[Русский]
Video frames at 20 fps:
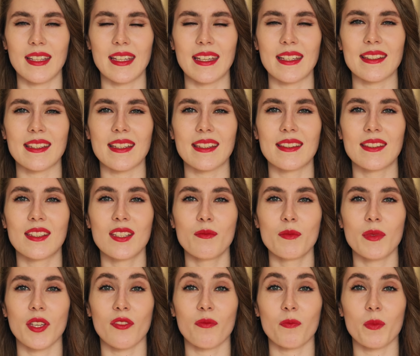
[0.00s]
И этот
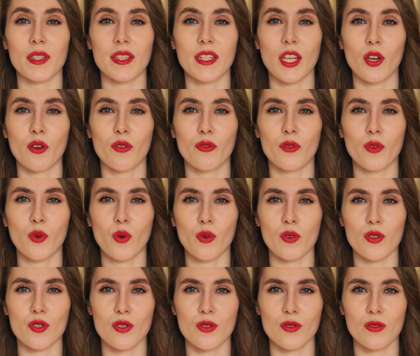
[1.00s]
дым я впитаю в
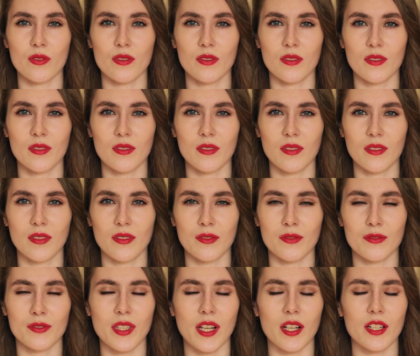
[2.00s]
кожу,
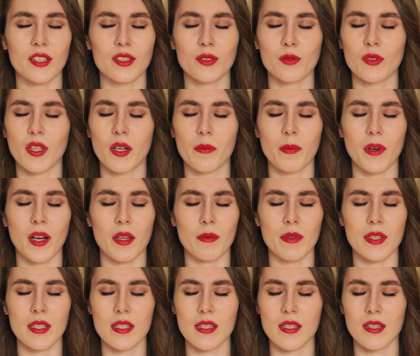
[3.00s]
вдохну на
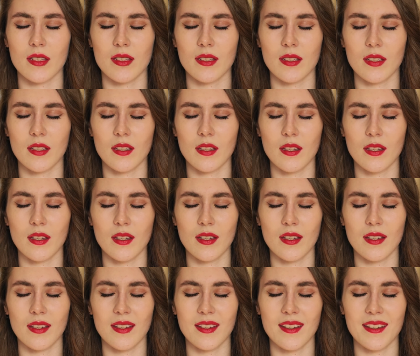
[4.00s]
память.
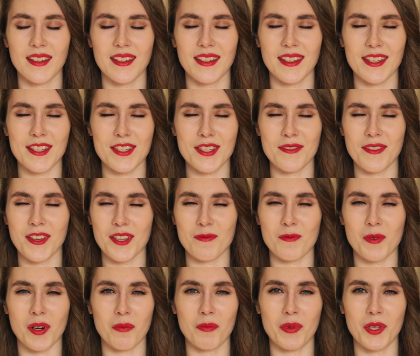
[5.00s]
И
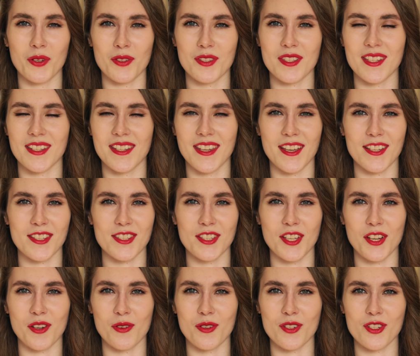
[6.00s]
свет пробьется
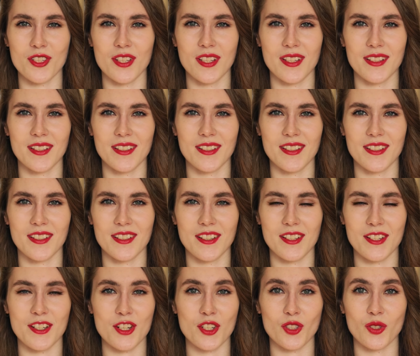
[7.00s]
неосторожно,
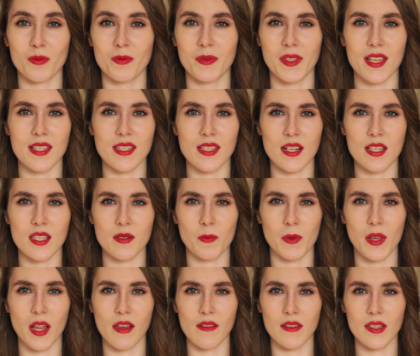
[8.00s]
чтобы нас
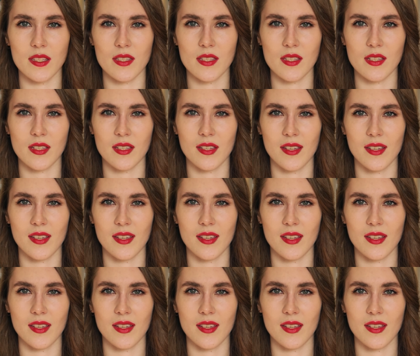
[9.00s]
расплавить.